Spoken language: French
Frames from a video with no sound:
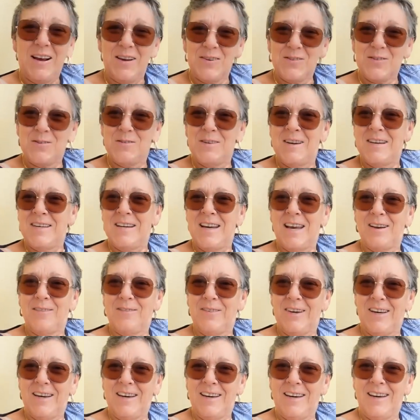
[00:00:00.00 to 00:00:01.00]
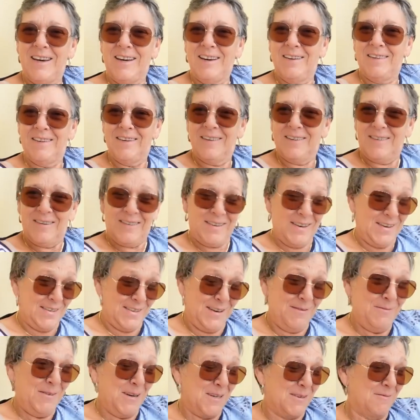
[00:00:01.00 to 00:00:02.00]
Quand je suis énervée, euh, tout ça,
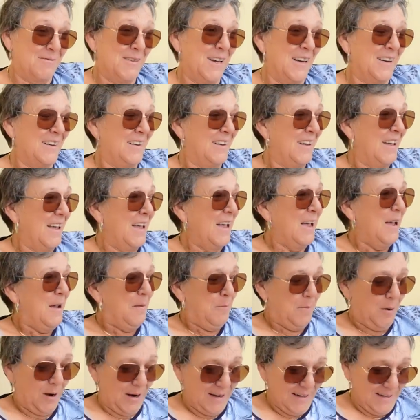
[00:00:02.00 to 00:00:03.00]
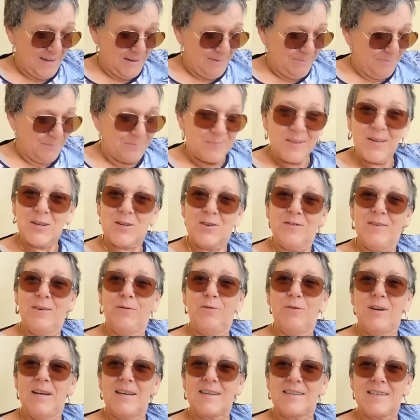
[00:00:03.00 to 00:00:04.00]
ça marche bien. Hein. Bon, allez, je vais
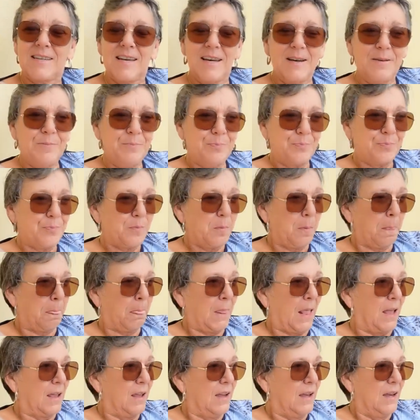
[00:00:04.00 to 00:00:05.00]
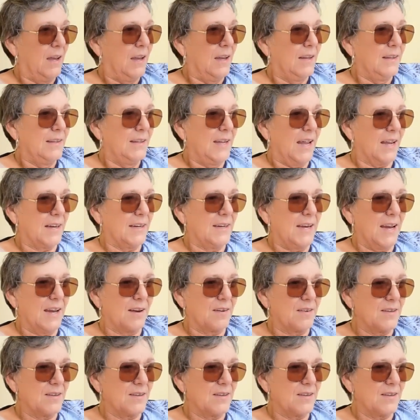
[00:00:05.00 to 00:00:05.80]
vous laisser. Derrière